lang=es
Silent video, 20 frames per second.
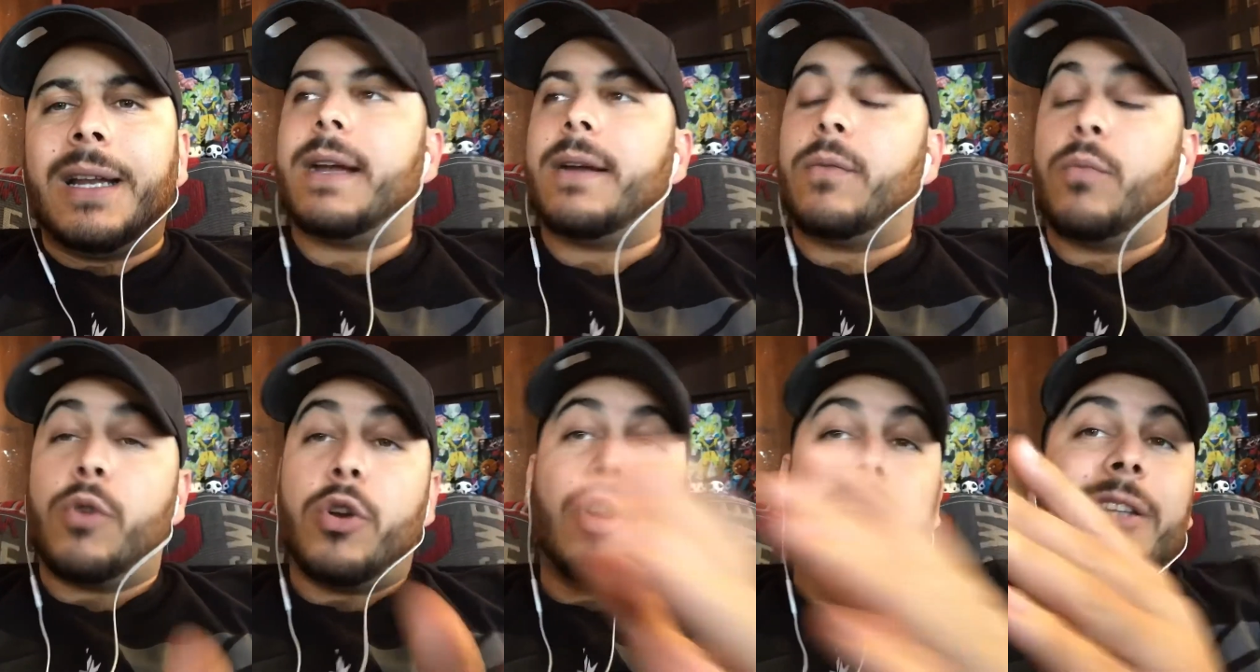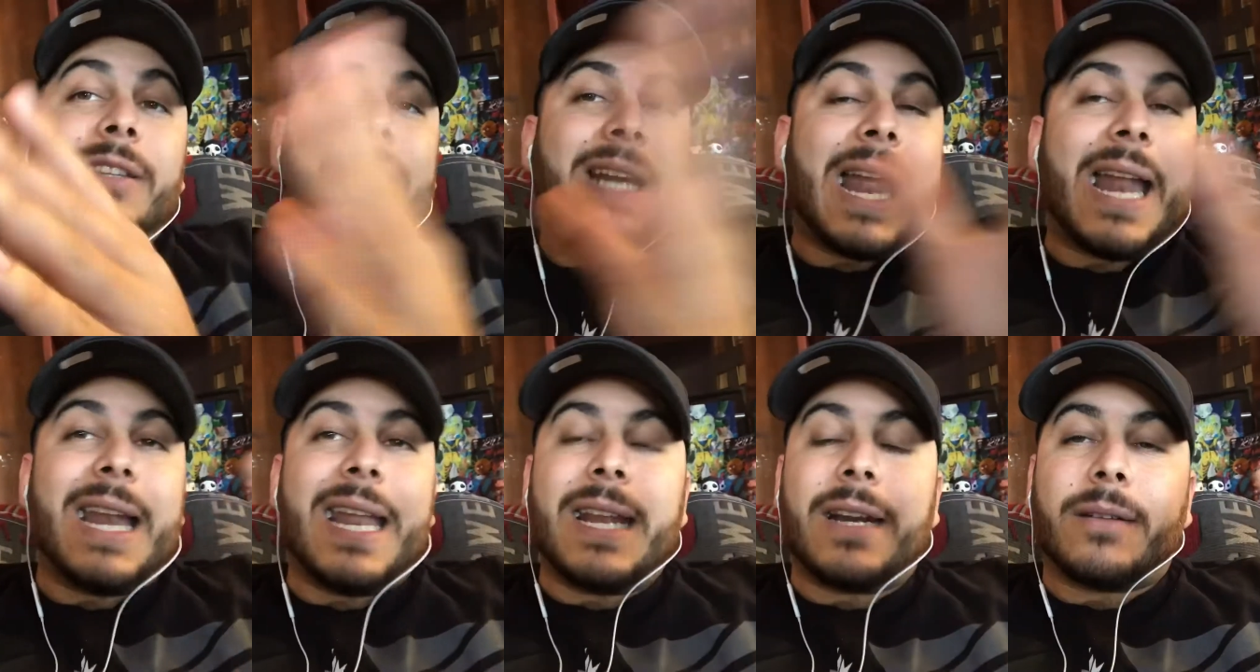Bueno, el
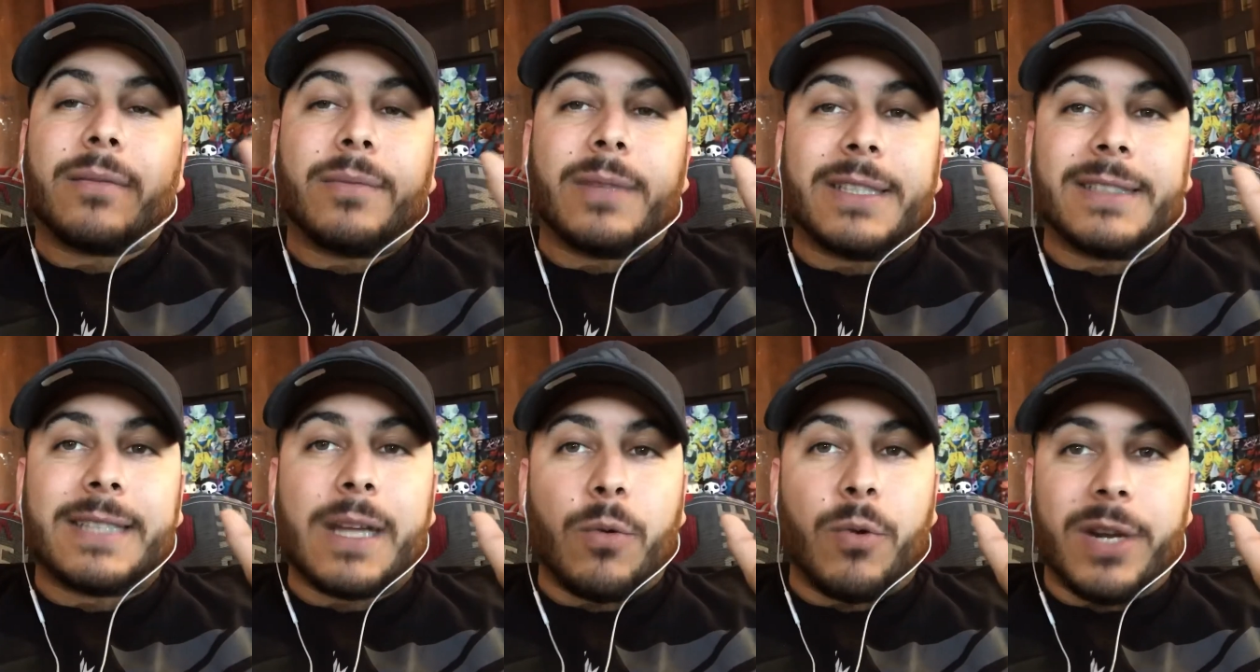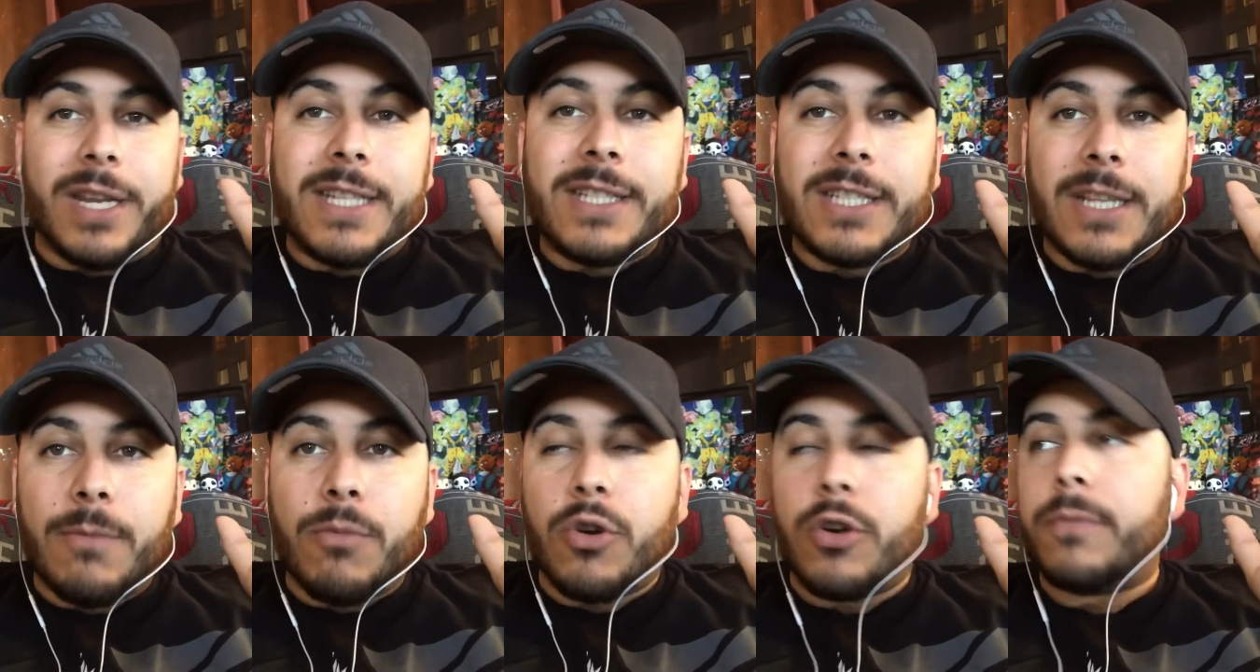tráiler está
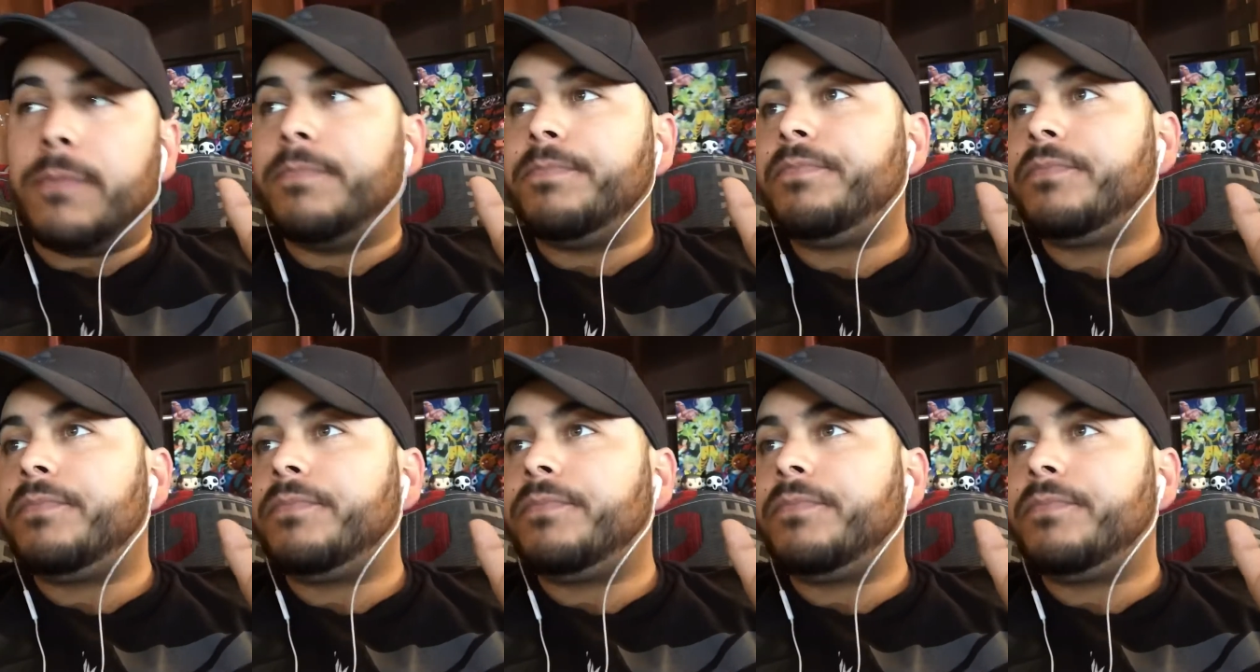buenísimo.